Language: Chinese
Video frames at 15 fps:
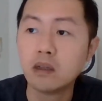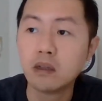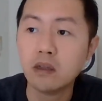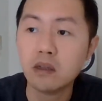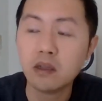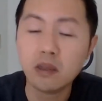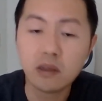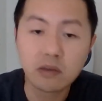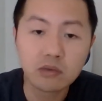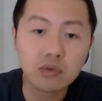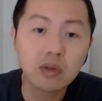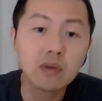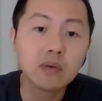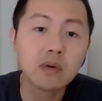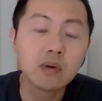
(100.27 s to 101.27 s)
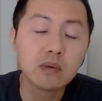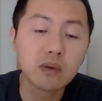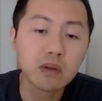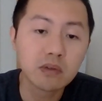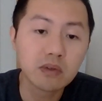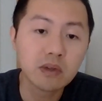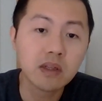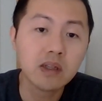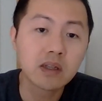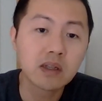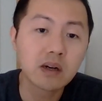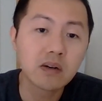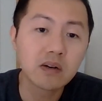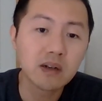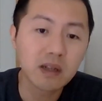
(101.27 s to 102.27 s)
你又追我，我又追你，
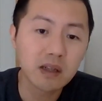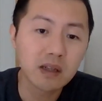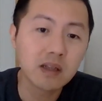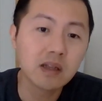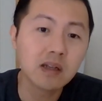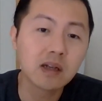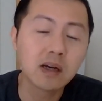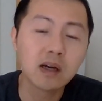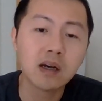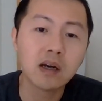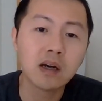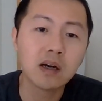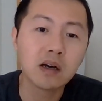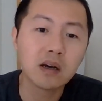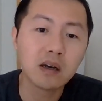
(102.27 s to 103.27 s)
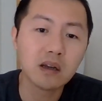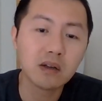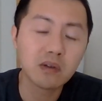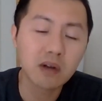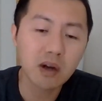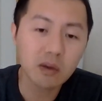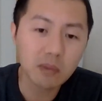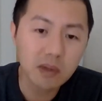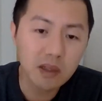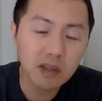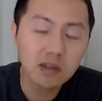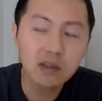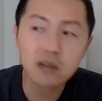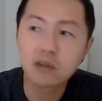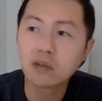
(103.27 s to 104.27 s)
到了年底了啊，又搞不
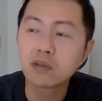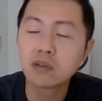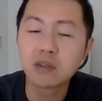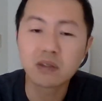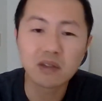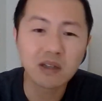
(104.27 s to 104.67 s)
定这个东西，